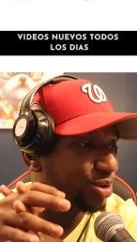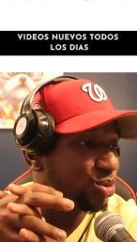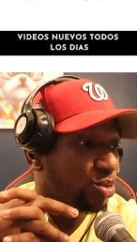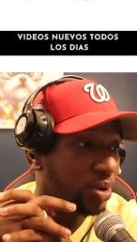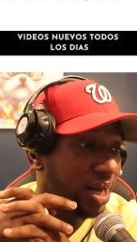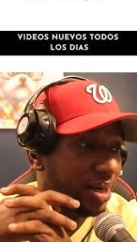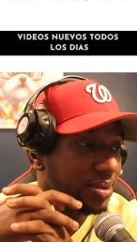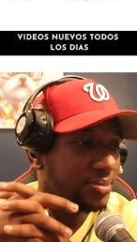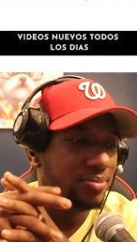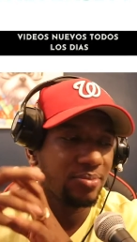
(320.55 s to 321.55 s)

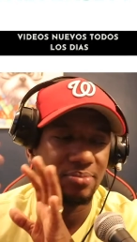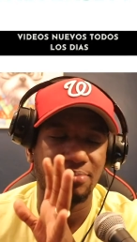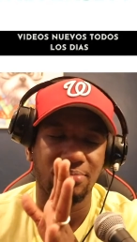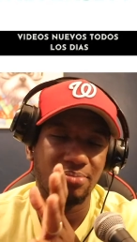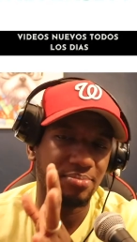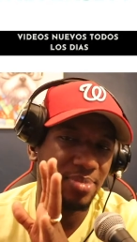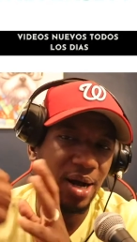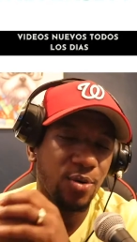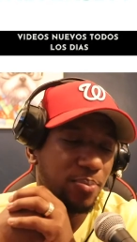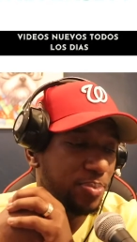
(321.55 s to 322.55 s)
tutorial
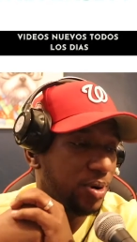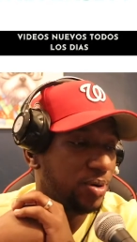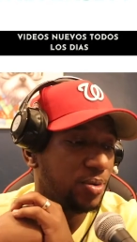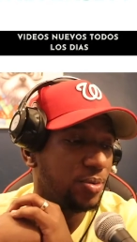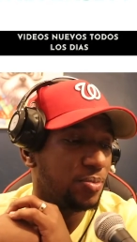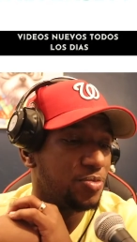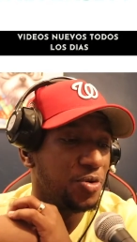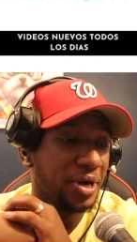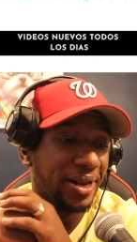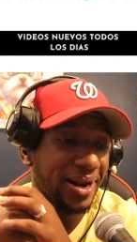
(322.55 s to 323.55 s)
va un poco
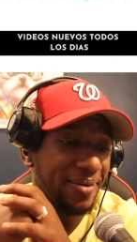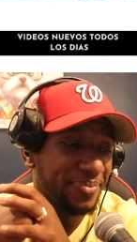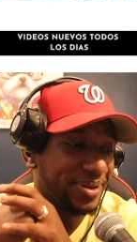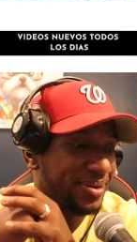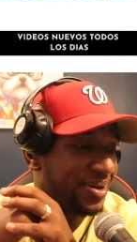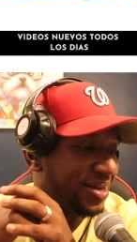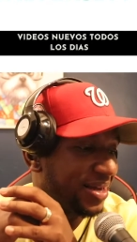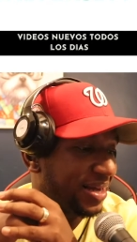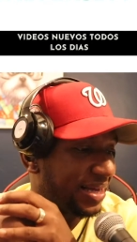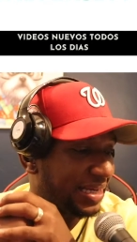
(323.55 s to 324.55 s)
muy rápido.
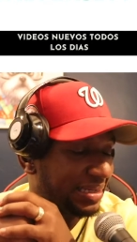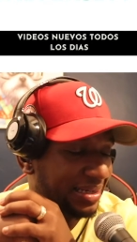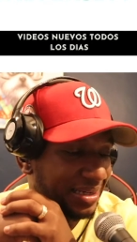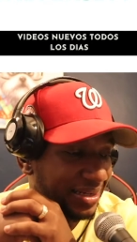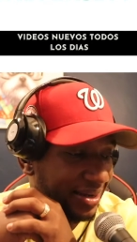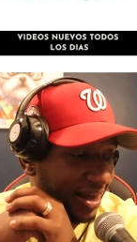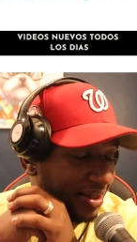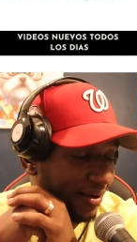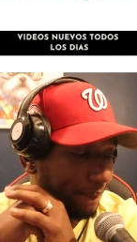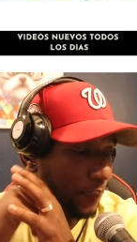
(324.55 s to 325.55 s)
Y
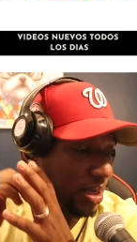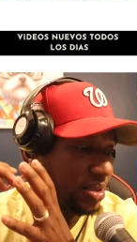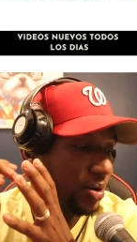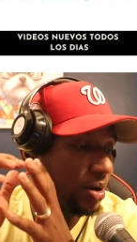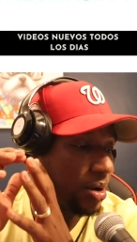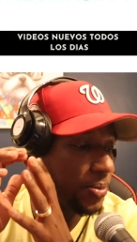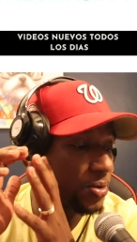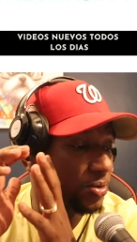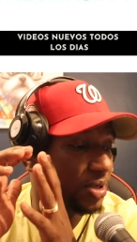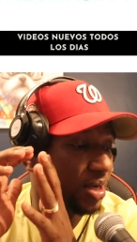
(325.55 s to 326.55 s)
nada, hasta ahora lo que hemos
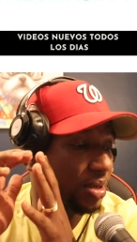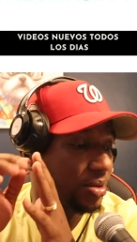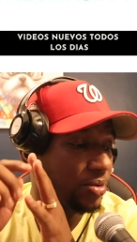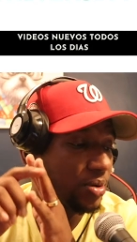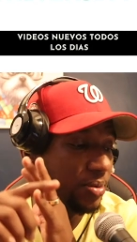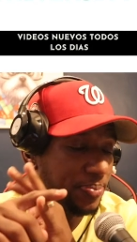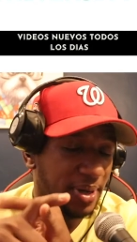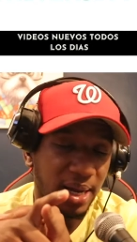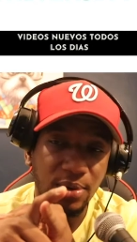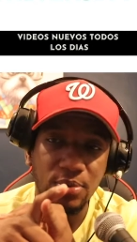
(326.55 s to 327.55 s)
escuchado, el
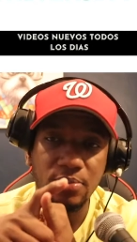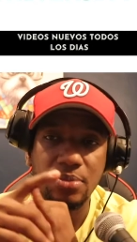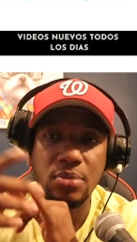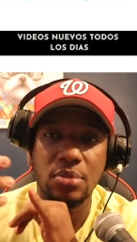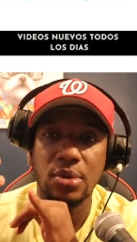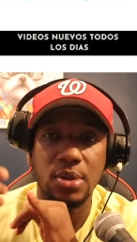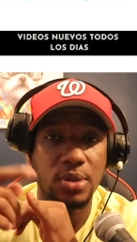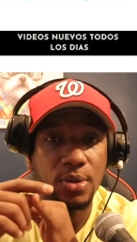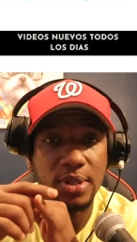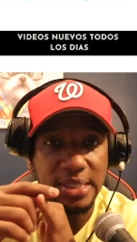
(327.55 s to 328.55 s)
piano,
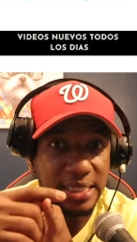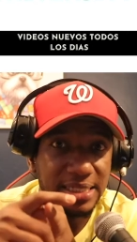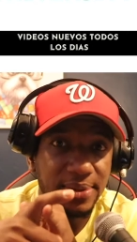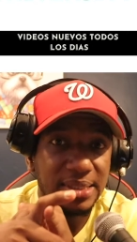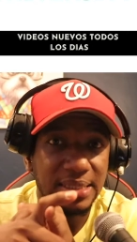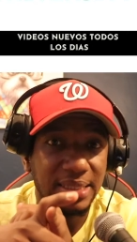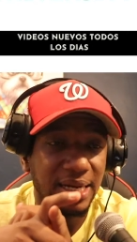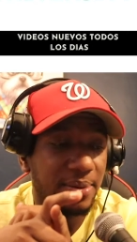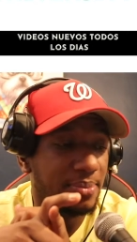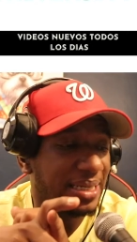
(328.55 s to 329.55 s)
yo quisiera saber si
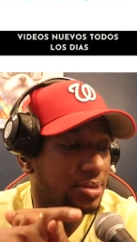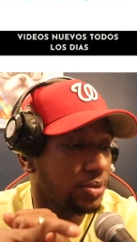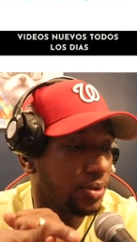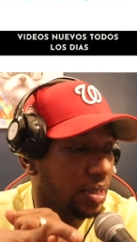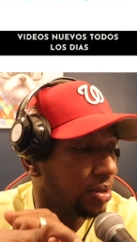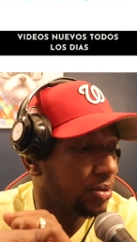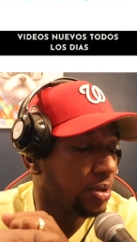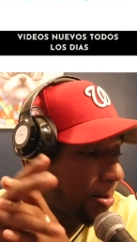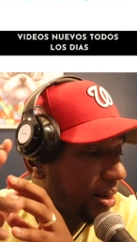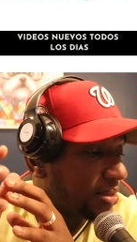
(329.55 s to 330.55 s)
trae más
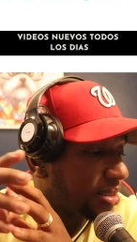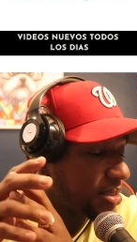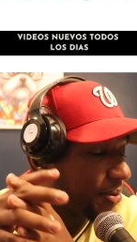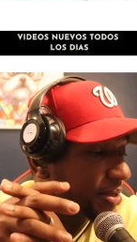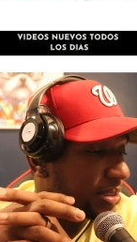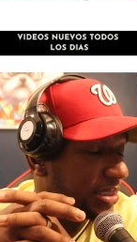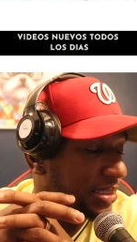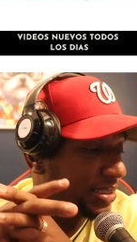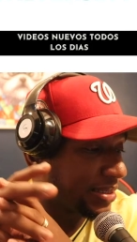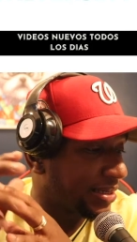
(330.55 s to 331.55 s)
sonido. Así que saber
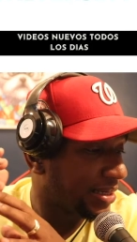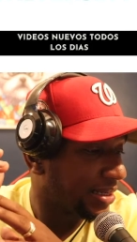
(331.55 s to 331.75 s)
si